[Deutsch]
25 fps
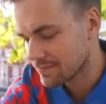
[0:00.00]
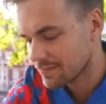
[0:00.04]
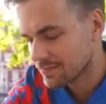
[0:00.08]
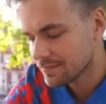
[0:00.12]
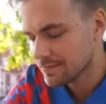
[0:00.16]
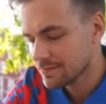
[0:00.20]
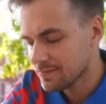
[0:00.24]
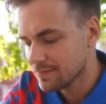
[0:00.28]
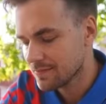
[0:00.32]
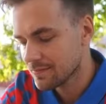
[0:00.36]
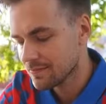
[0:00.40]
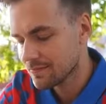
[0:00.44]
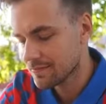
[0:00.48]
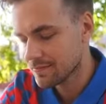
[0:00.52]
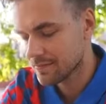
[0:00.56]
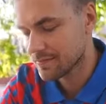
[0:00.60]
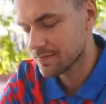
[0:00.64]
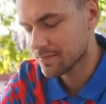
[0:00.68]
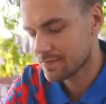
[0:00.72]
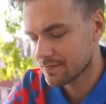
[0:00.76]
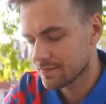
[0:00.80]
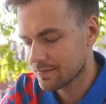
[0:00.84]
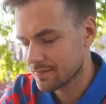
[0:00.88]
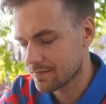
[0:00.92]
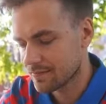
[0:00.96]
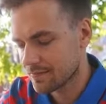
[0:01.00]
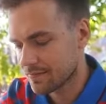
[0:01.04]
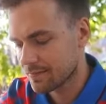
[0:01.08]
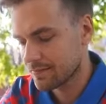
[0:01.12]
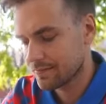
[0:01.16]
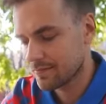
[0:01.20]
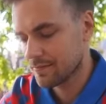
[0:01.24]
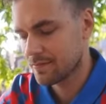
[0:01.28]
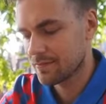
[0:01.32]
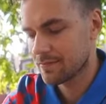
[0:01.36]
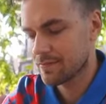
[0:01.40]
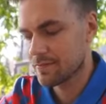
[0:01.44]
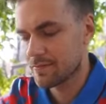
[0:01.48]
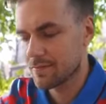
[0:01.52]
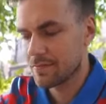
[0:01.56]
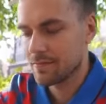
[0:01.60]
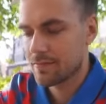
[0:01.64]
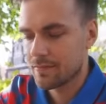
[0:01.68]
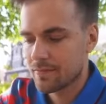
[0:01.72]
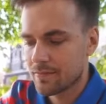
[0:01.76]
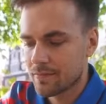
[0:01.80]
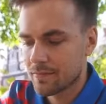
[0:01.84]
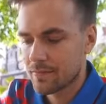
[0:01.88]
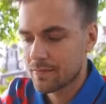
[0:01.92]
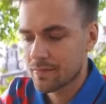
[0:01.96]
man drüber nachdenkt, unvorstellbar.
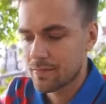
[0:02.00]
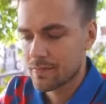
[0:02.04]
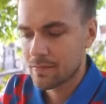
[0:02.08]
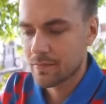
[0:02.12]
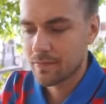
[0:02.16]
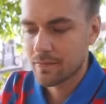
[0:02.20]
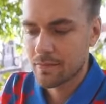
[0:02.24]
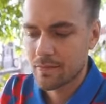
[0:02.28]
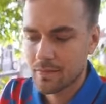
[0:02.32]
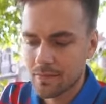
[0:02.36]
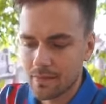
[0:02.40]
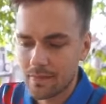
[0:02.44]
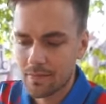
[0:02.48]
Vor allen Dingen, wenn man